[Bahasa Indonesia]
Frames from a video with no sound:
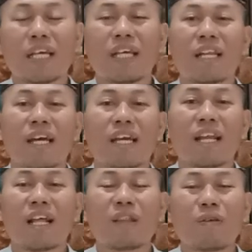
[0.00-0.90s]

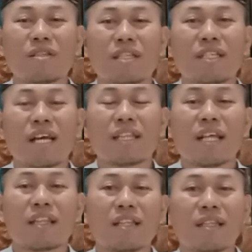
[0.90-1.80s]
kira-kira tuh
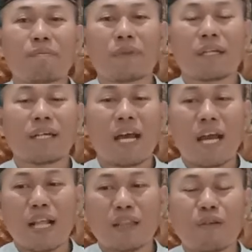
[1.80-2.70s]
senjata tetap
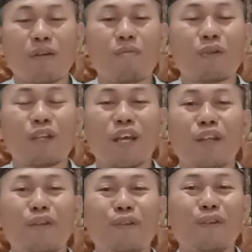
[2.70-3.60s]
tegang atau
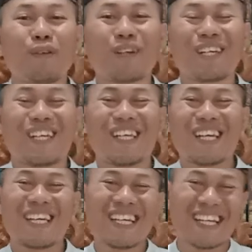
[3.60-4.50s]
kemudian nunduk. Nah,
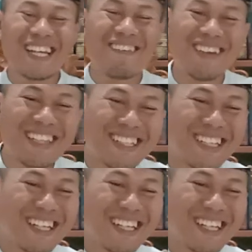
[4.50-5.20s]
kira-kira begitu.